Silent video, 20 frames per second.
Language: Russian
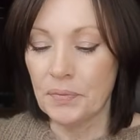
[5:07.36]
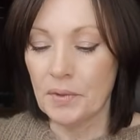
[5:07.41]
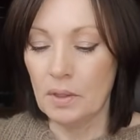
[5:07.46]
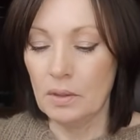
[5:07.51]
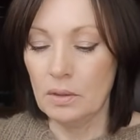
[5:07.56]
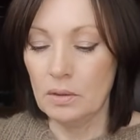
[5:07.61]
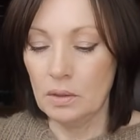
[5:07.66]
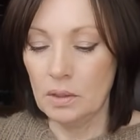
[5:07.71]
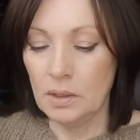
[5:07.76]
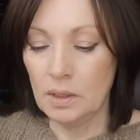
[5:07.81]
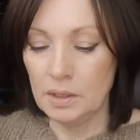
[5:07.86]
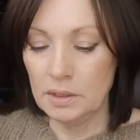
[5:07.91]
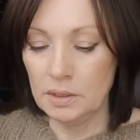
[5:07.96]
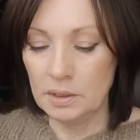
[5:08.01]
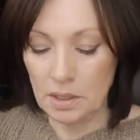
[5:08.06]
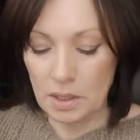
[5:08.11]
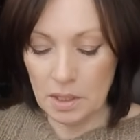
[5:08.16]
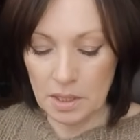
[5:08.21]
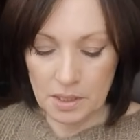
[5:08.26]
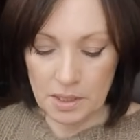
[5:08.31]
А,
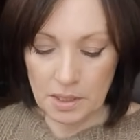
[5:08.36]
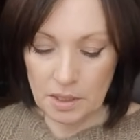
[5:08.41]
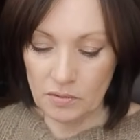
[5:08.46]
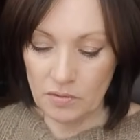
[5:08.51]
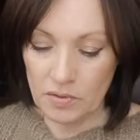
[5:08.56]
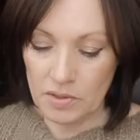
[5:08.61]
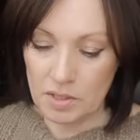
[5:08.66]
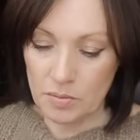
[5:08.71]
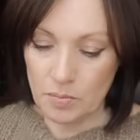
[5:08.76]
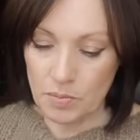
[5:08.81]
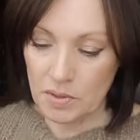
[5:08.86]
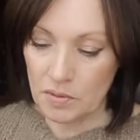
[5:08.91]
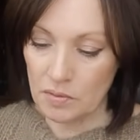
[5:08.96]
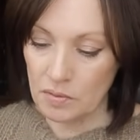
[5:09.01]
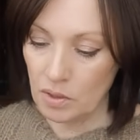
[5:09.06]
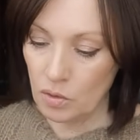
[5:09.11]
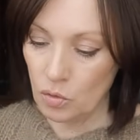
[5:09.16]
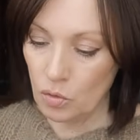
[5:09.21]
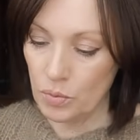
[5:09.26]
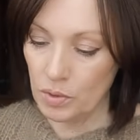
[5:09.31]
когда я
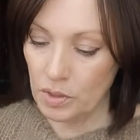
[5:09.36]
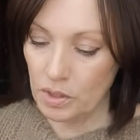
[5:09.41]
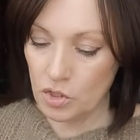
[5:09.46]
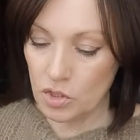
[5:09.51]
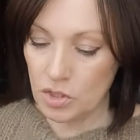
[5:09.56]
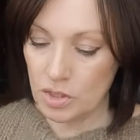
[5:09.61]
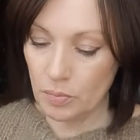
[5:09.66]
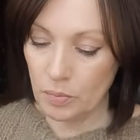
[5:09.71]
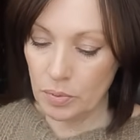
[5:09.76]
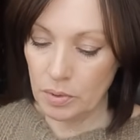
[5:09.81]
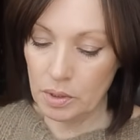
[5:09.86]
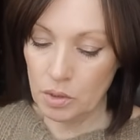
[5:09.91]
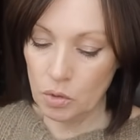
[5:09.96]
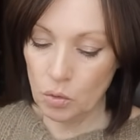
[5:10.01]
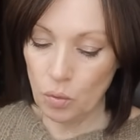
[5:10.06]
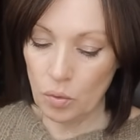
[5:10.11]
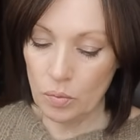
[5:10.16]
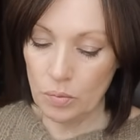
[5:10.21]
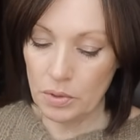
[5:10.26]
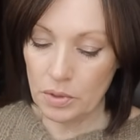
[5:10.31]
252, мне кажется, был
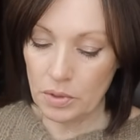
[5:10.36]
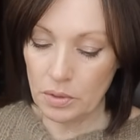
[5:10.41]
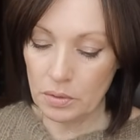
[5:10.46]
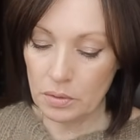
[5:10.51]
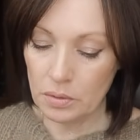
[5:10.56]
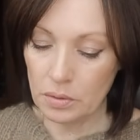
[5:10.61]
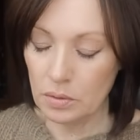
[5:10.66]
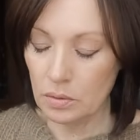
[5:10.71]
номер,